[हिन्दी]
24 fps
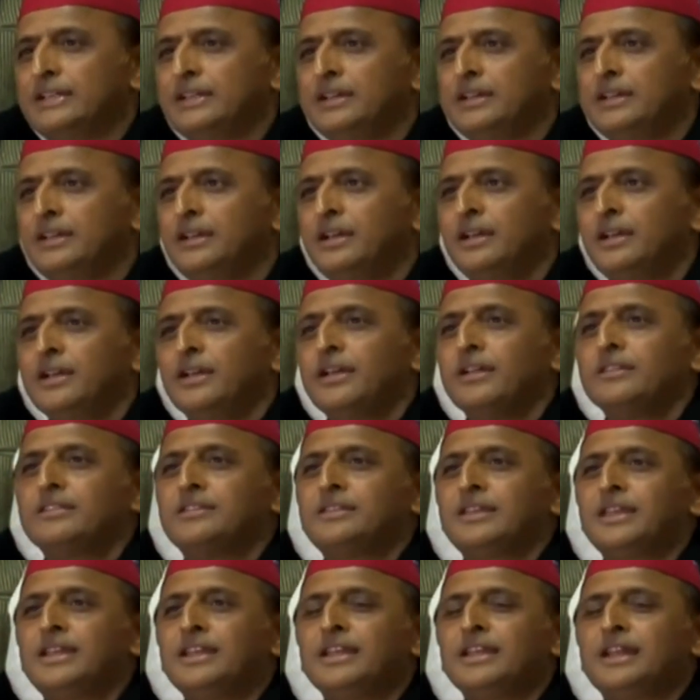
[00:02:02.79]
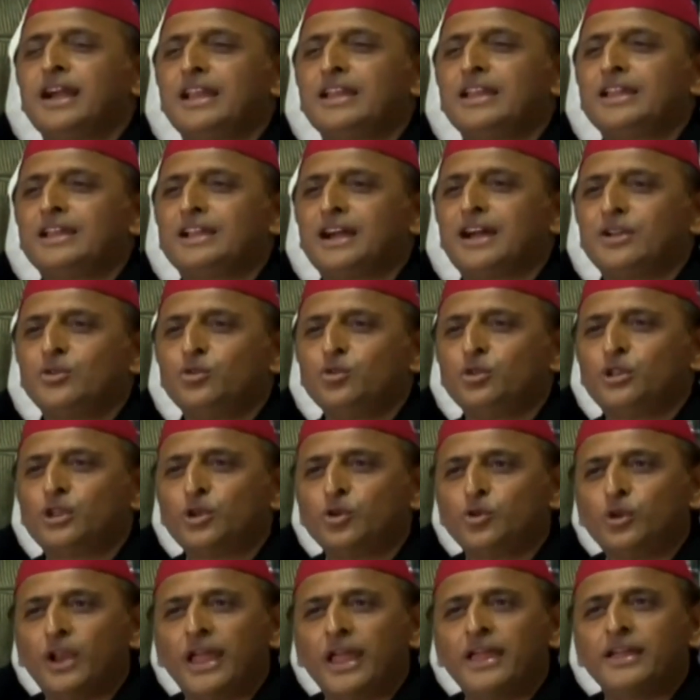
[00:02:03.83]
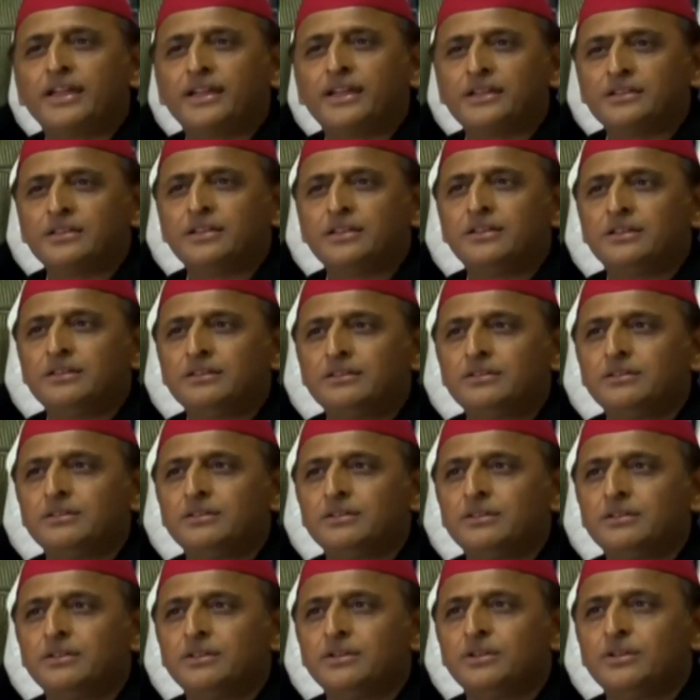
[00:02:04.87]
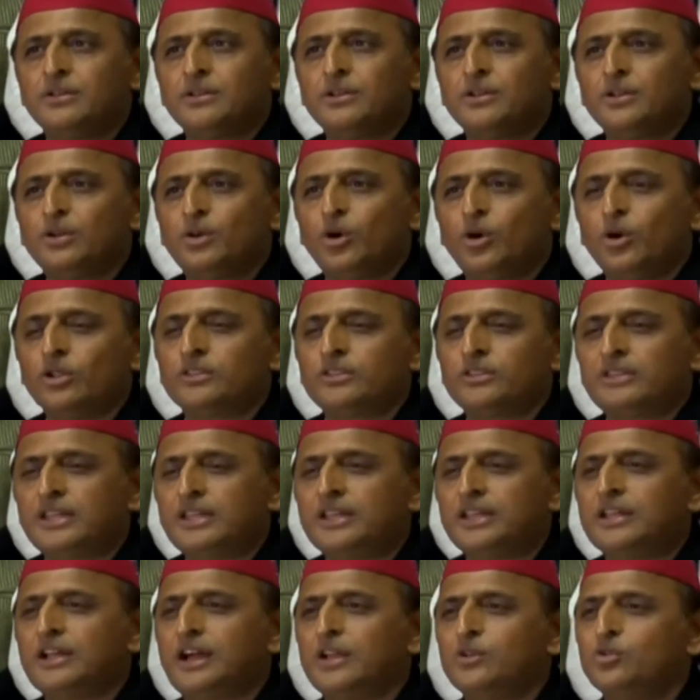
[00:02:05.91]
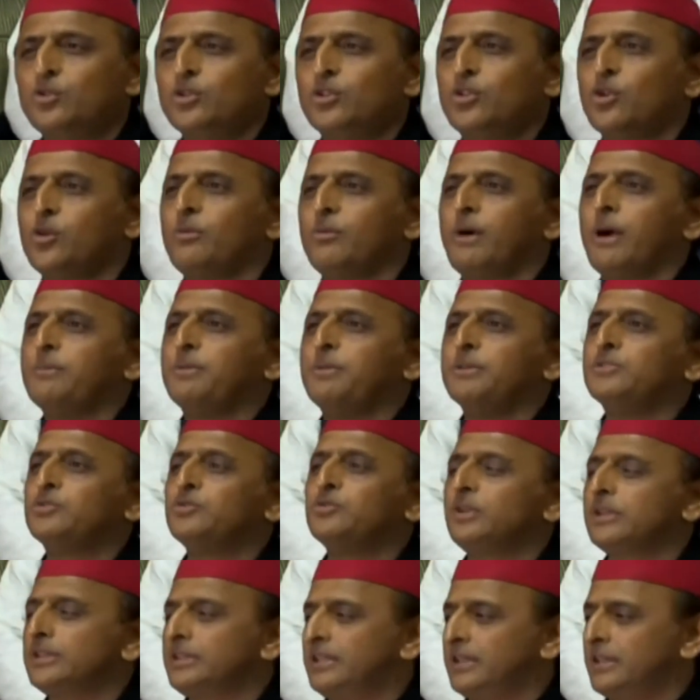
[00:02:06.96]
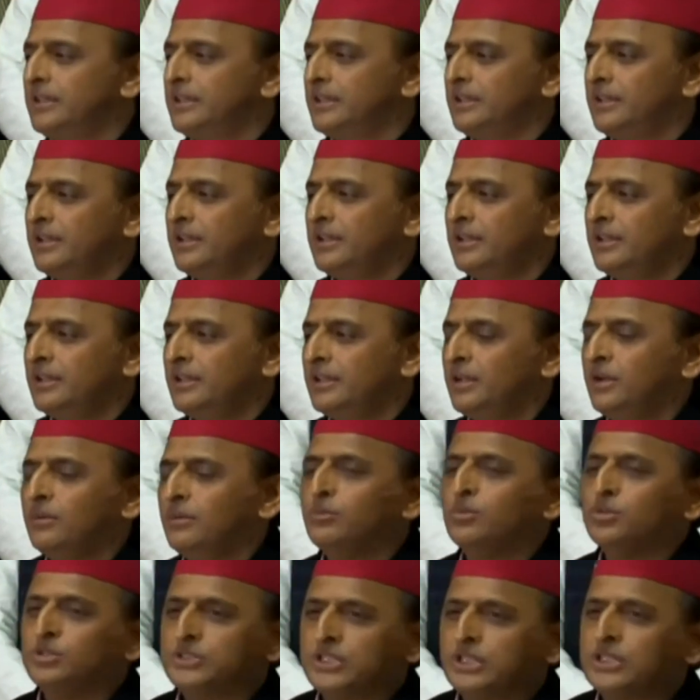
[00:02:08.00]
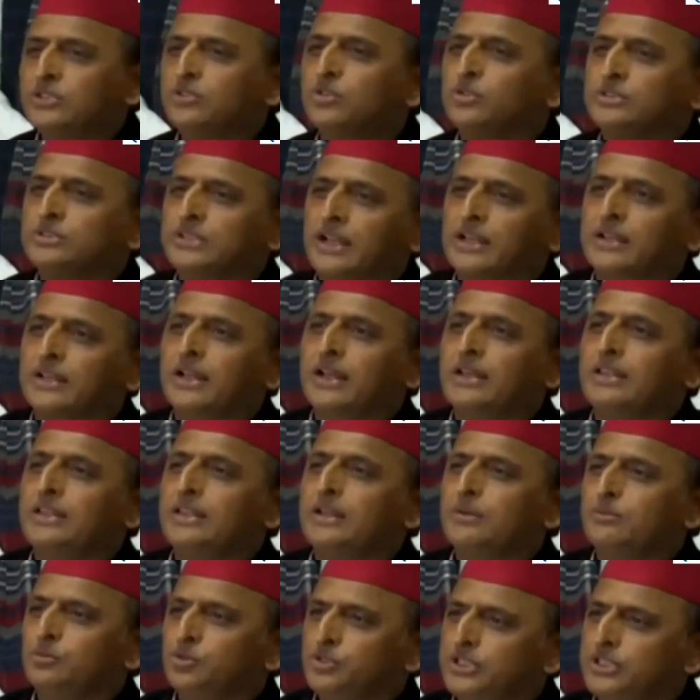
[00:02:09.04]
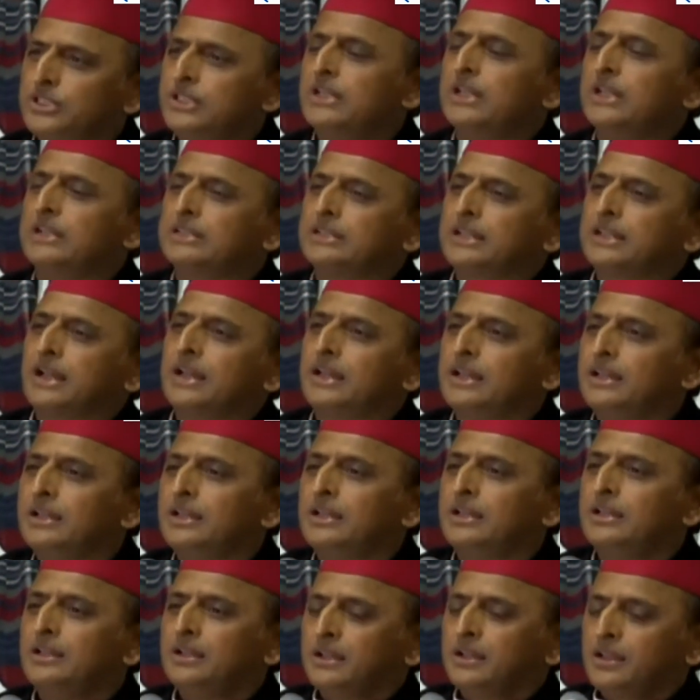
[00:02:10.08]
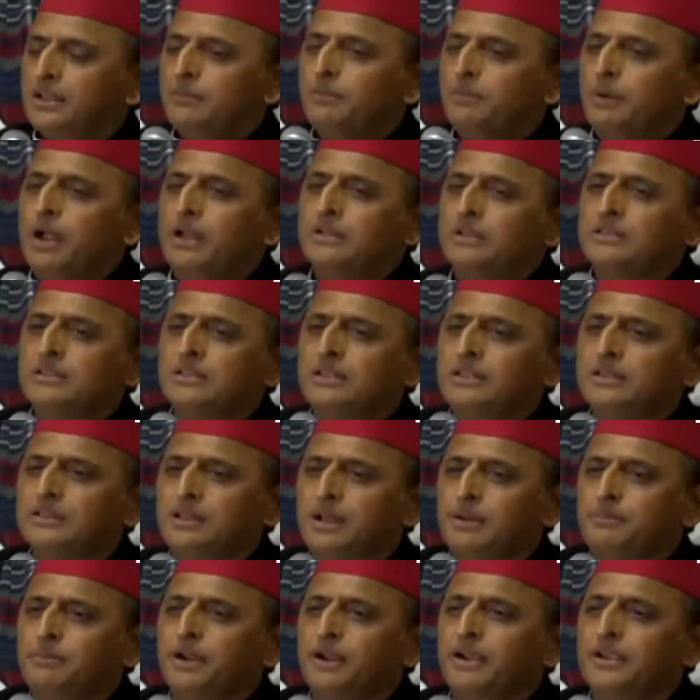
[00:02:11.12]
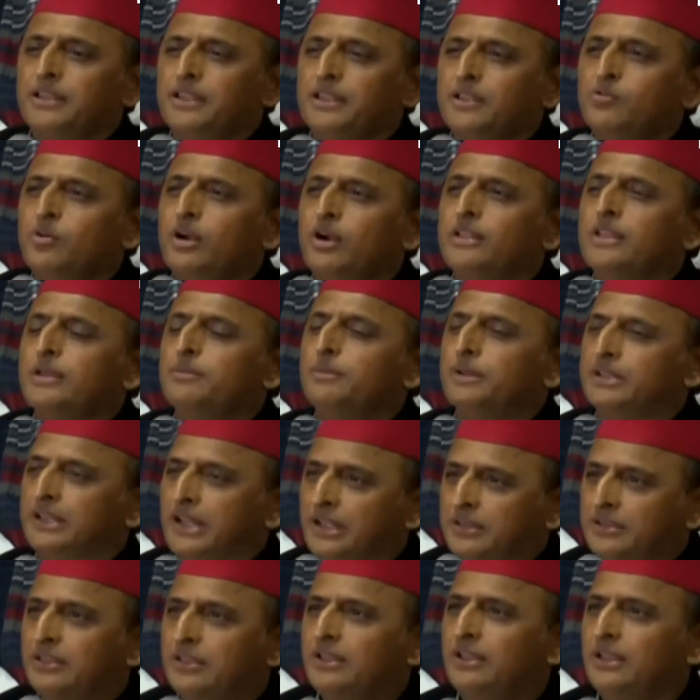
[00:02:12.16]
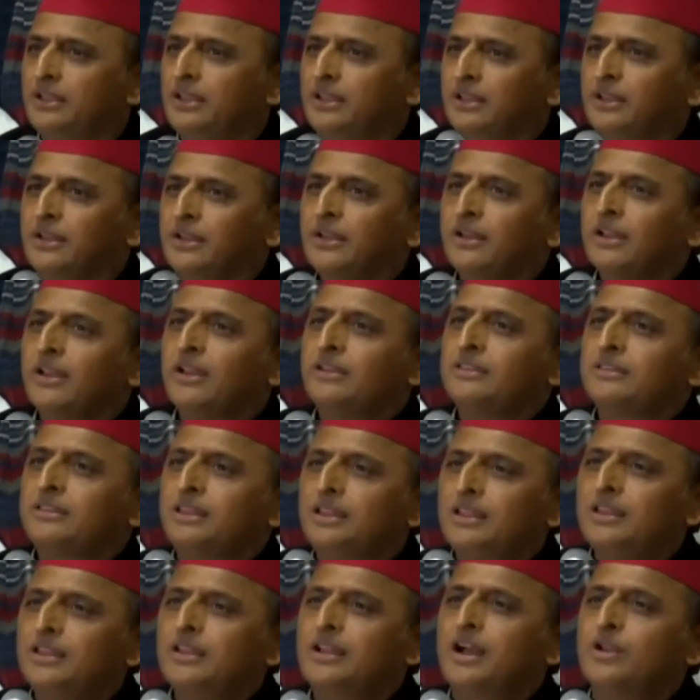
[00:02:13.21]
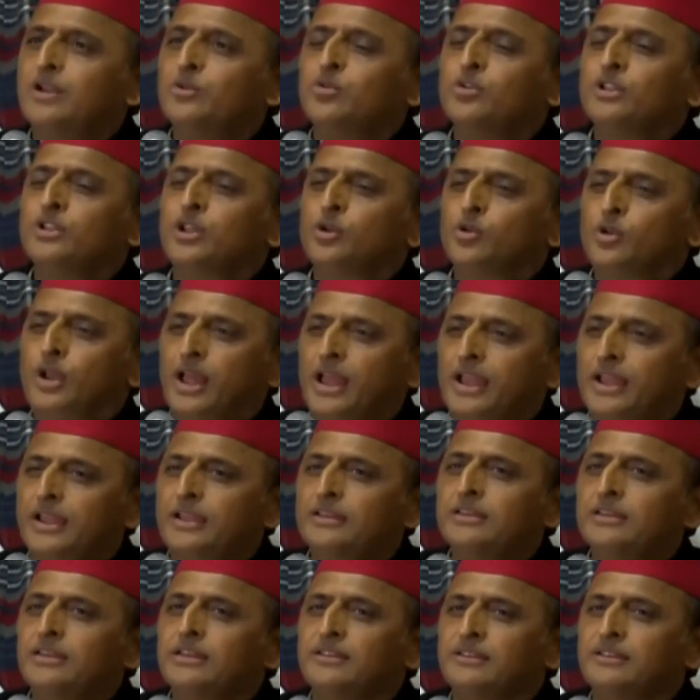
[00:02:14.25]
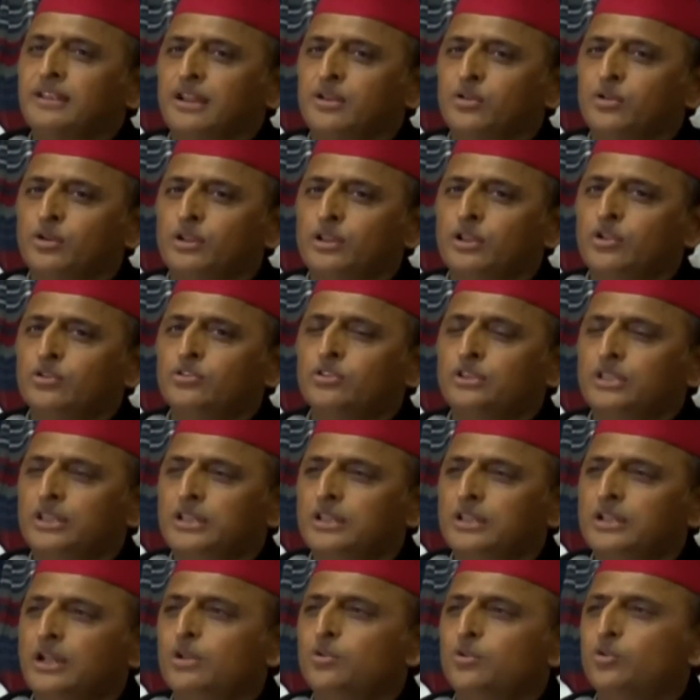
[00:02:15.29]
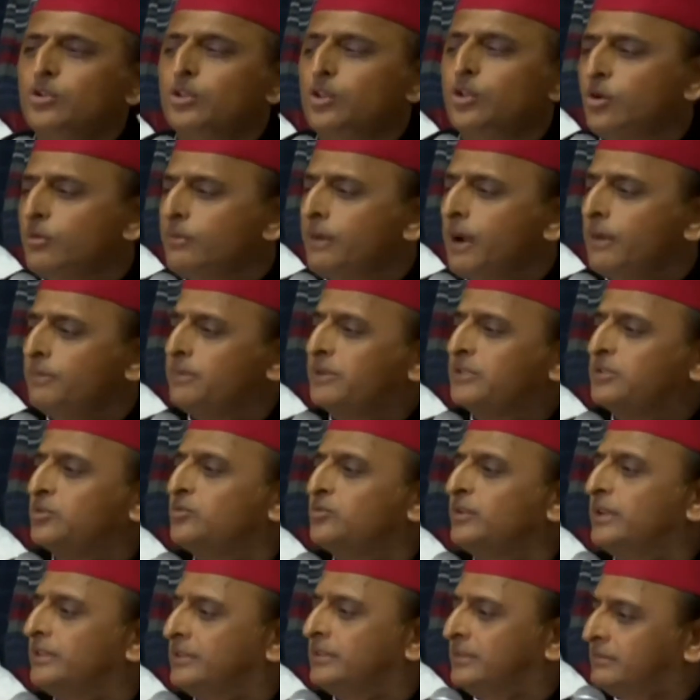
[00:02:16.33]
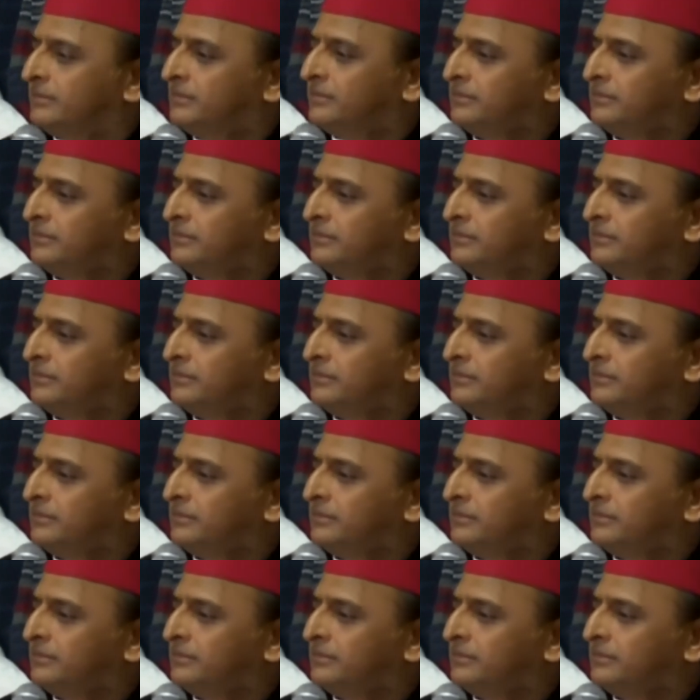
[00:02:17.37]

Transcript: लिए कि तीन काले कानून क्यों लाए गए थे और तीन कानून क्यों वापस हुए थे मुझे जो जानकारी है मुझे ये लगता है कि भारतीय जनता पार्टी वहां ये बताती कि तीन कानून क्यों लाए गए थे किसानों के लिए तीन कानून क्यों वापस हुए